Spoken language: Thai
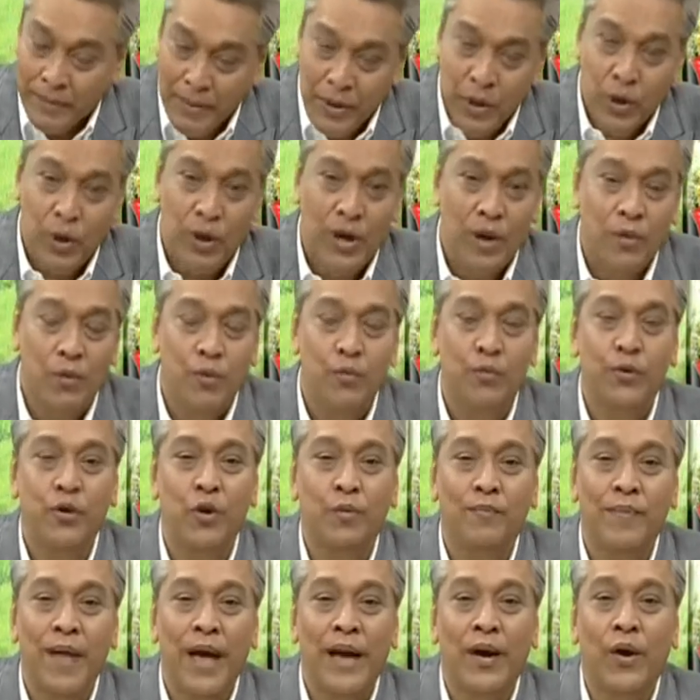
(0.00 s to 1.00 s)
เป็นประโยชน์กับคุณ
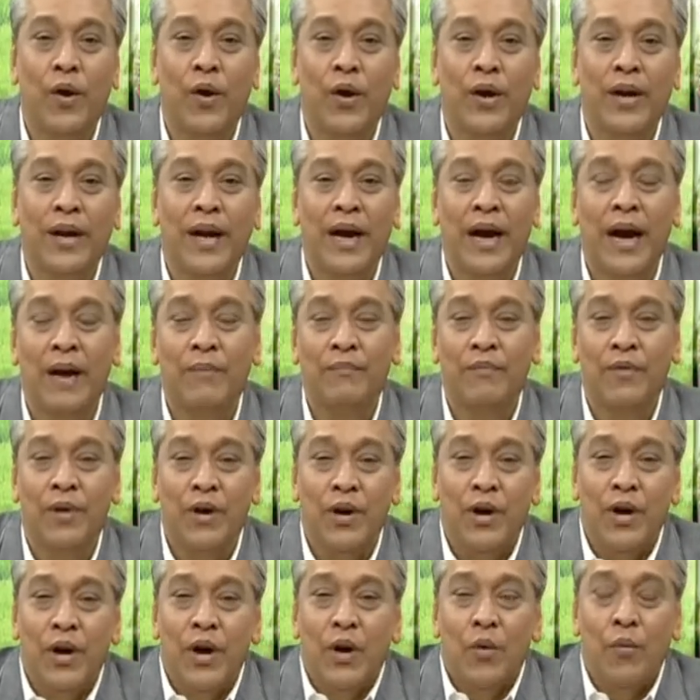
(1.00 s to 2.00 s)
ผู้ชมแน่นอนนะครับ
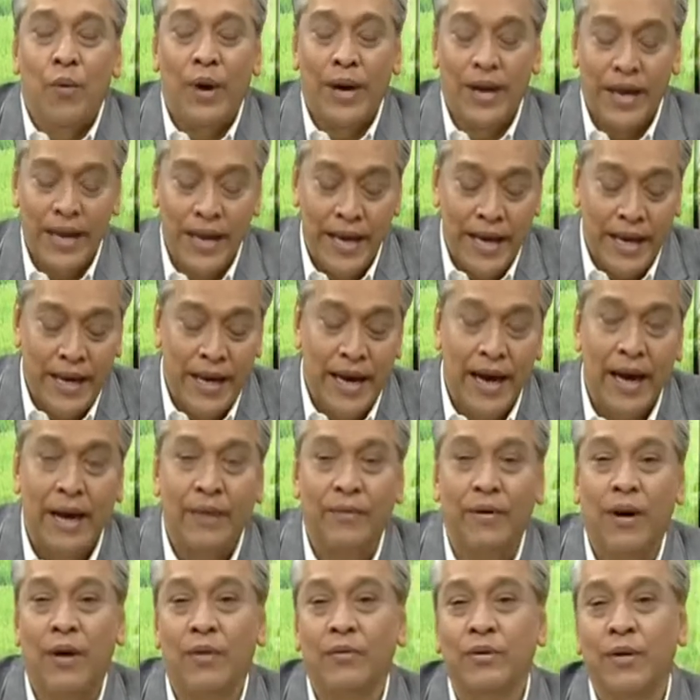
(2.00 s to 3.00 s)
วันนี้เนี่
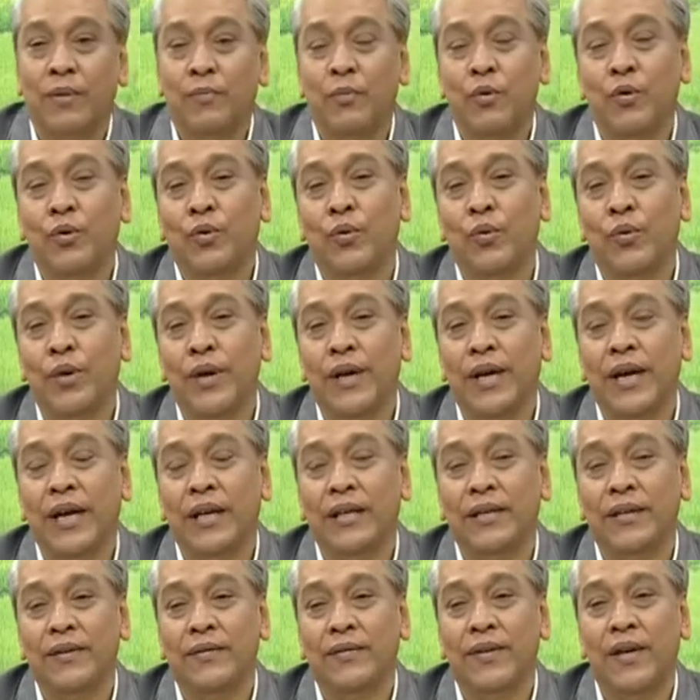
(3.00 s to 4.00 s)
ยเราจะพูดคุย
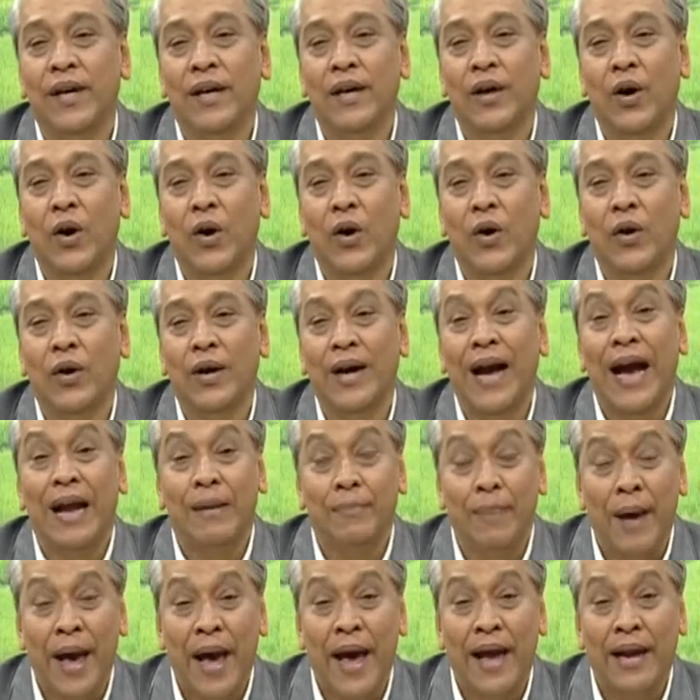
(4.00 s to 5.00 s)
กันถึงเรื่องของ
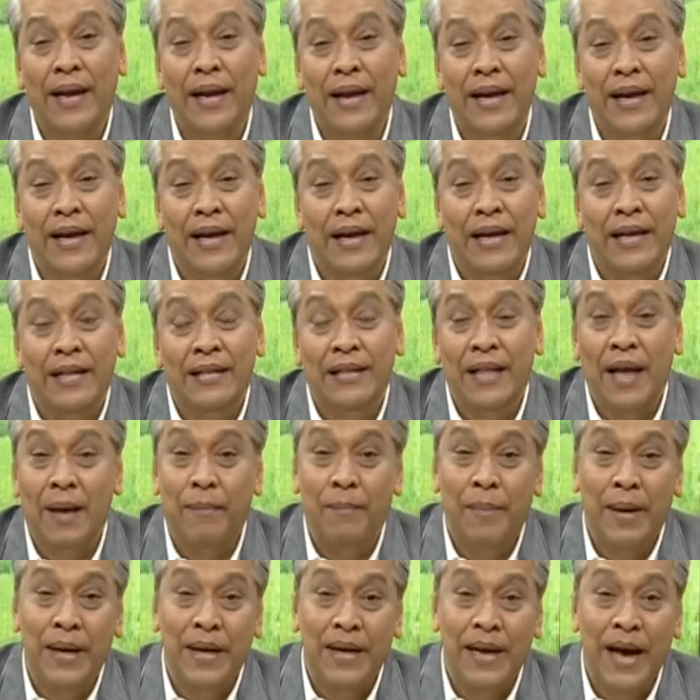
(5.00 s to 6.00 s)
การแพทย์
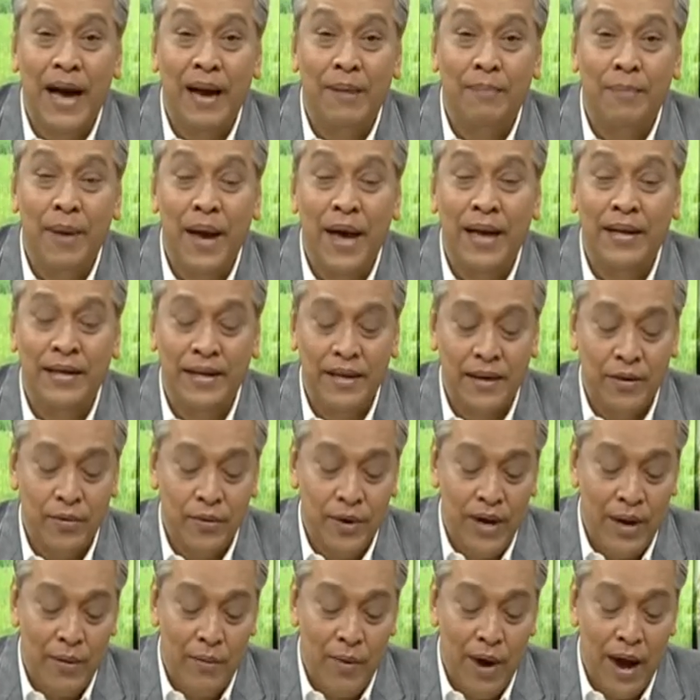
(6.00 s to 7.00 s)
แต่เป็นการแพทย์ที่
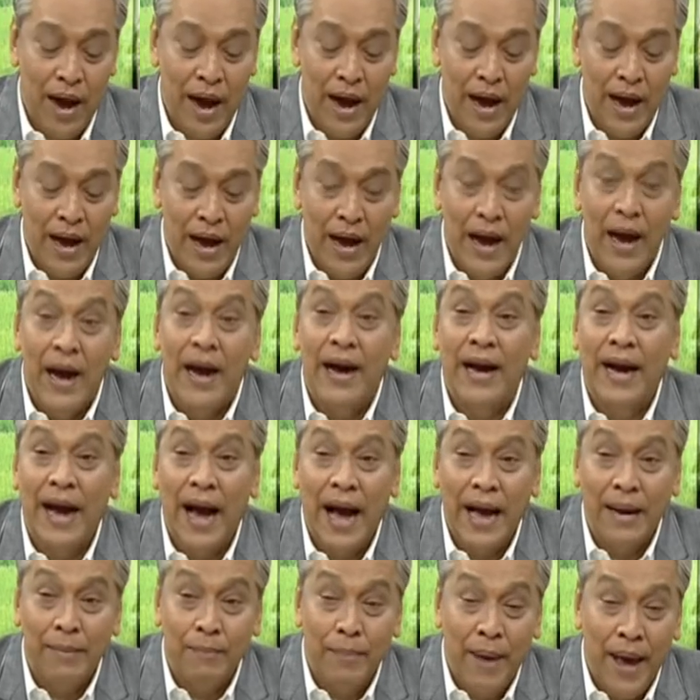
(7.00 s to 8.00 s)
เขาเรียกว่า
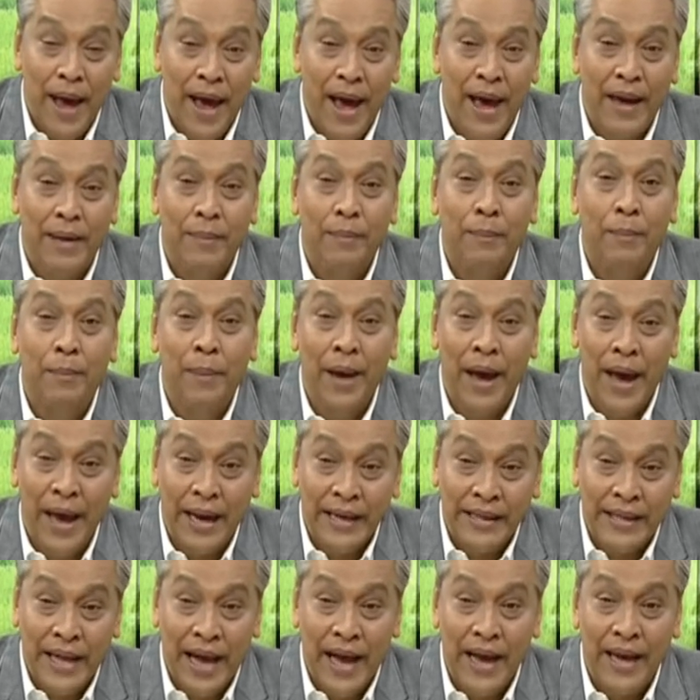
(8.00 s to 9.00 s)
การแพทย์แผ
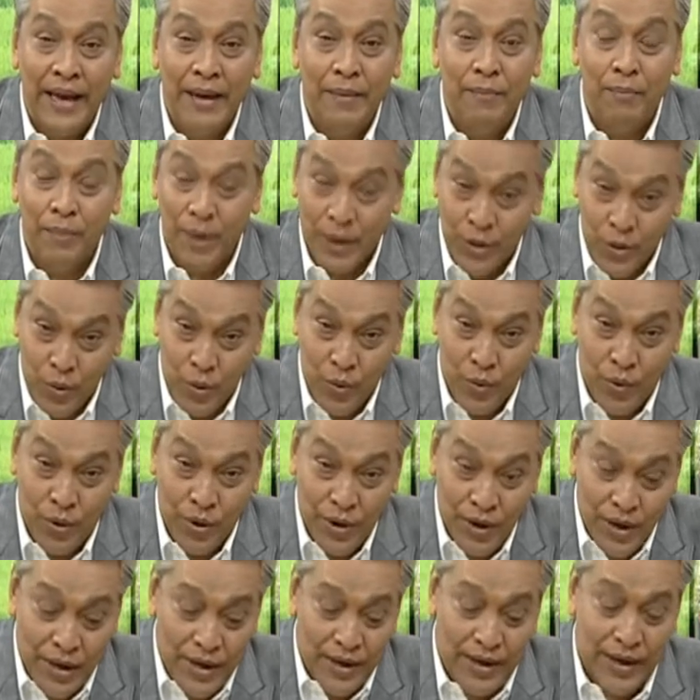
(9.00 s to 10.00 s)
นไทยประยุก
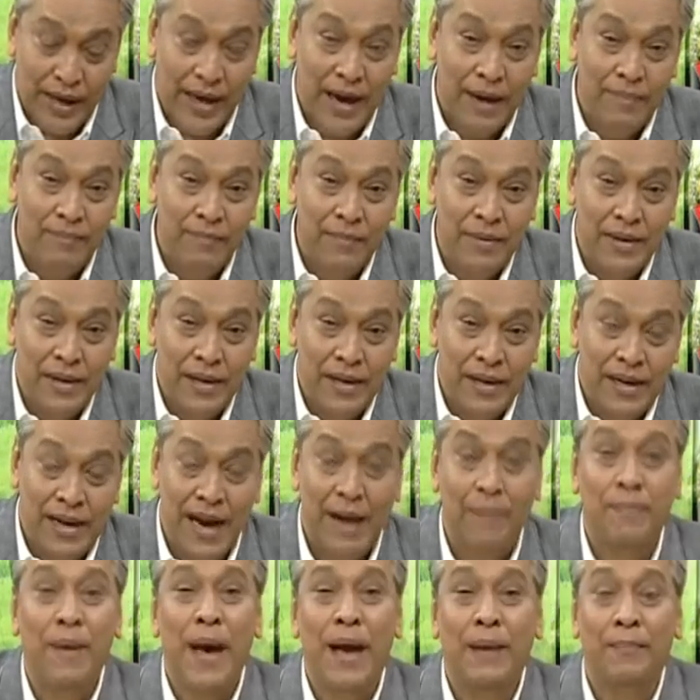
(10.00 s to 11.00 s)
ต์นะครับ
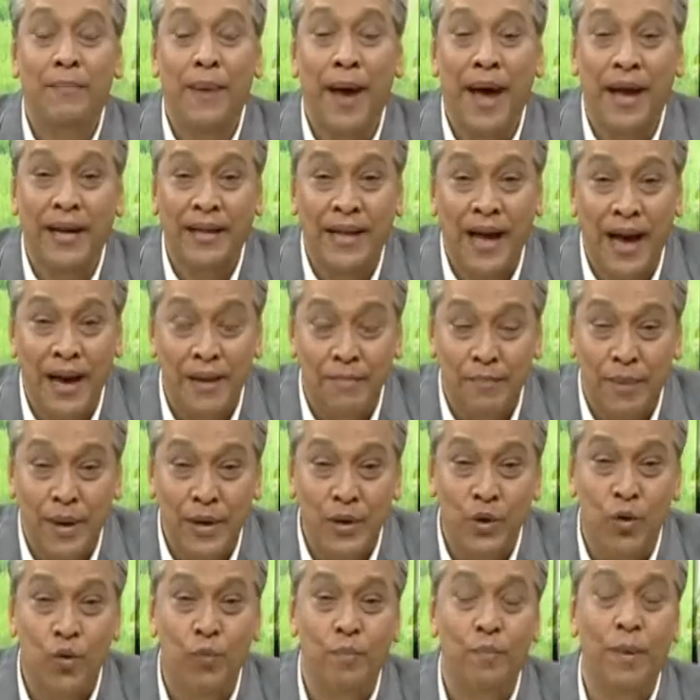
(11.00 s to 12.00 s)
การแพทย์แผนไทย
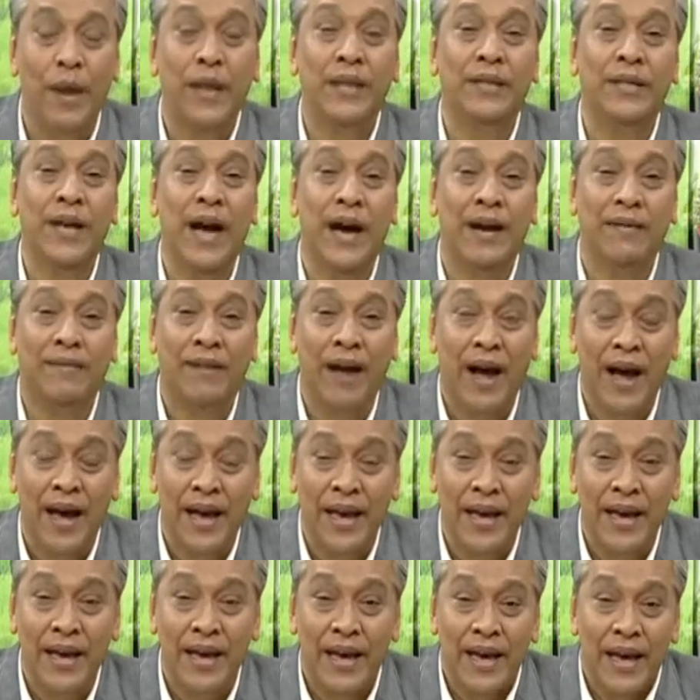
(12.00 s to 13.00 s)
ประยุกต์เป็นอย่างไร
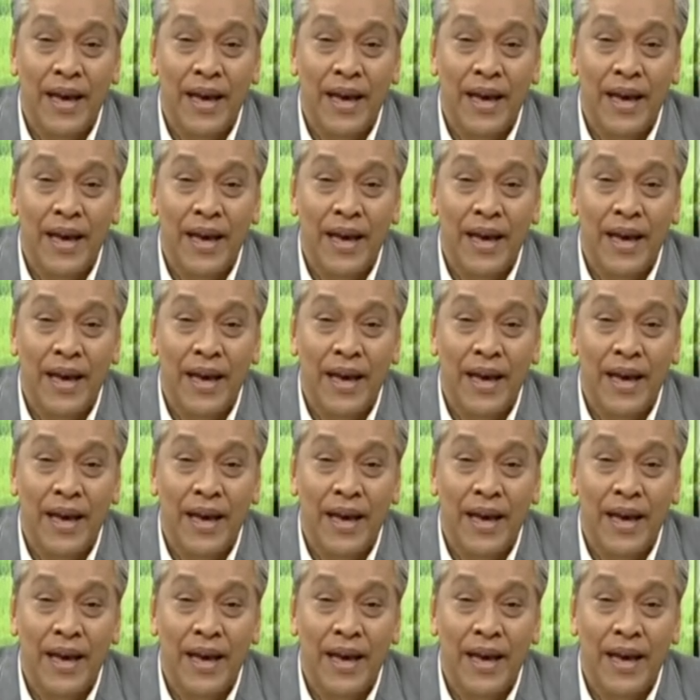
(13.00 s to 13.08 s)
